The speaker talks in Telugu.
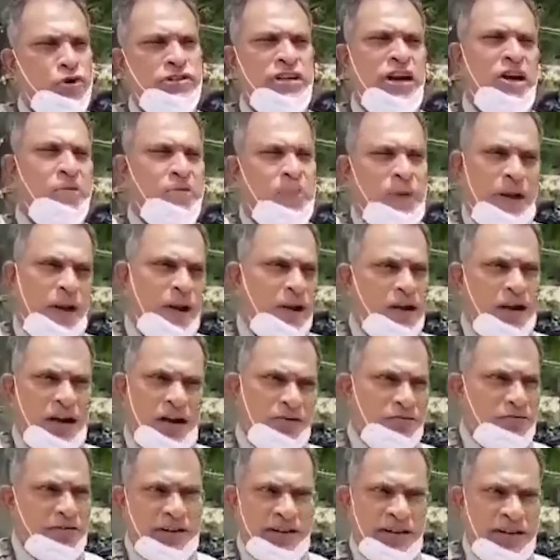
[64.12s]
మోసాలు పలు
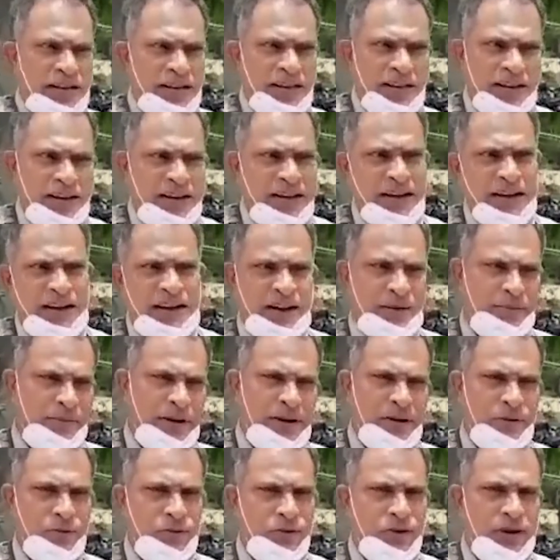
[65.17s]
రకాలు అది ఏదైనా ఏ
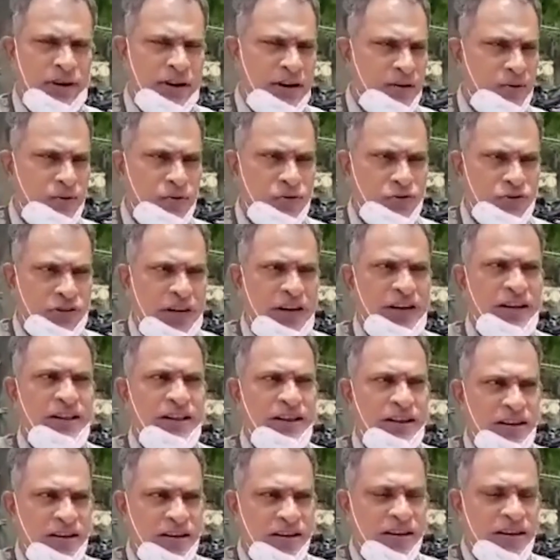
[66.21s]
రకమైన ఉన్న రకం ఉండొచ్చు కానీ
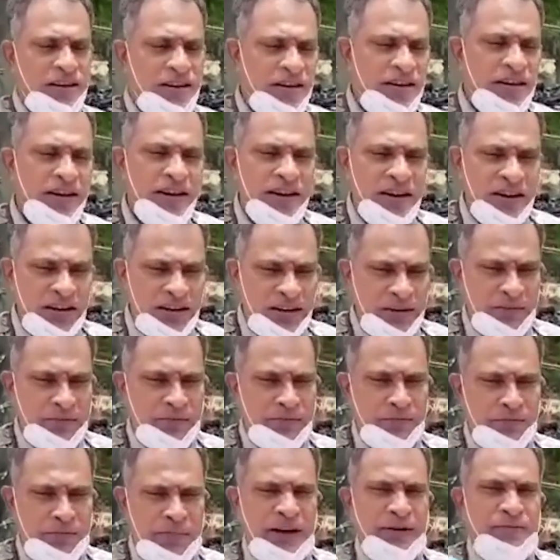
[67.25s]
ఇది
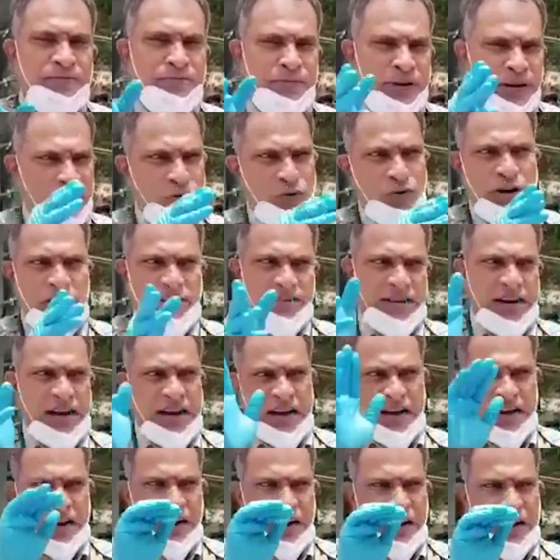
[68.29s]
మనం మీరు కూడా
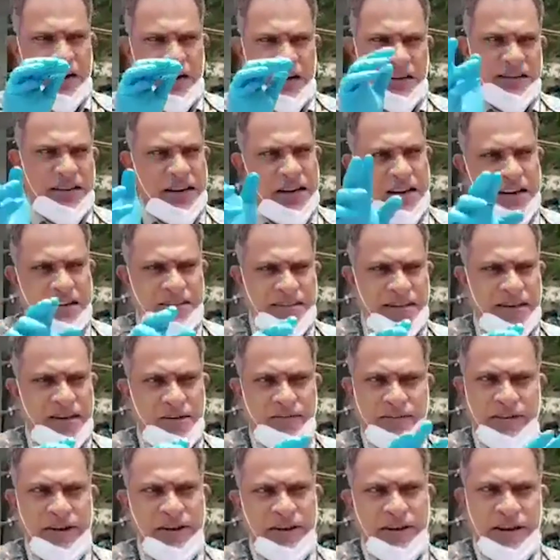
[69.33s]
చాలా రకాలుగా
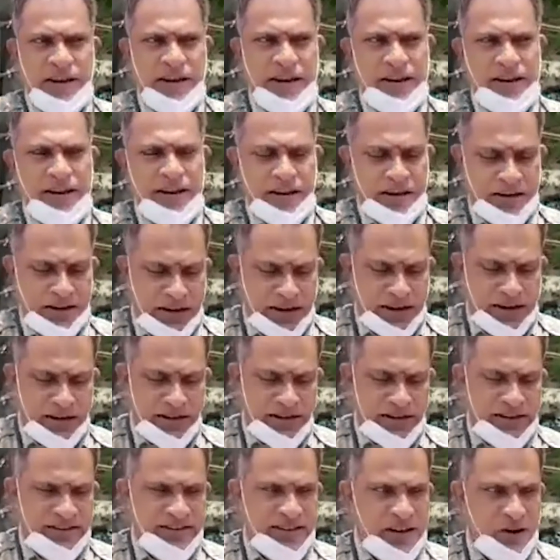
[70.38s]
చాలాసార్లు వినింటారని కానీ
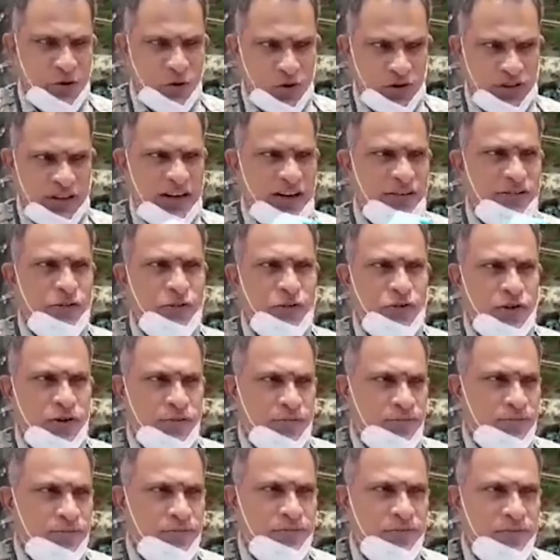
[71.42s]
ఇది ఈసారి కొత్తగా
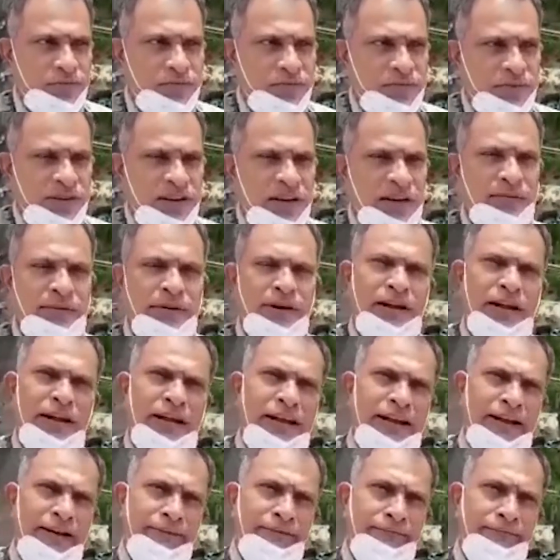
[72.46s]
వింటున్నాం ఏమంటే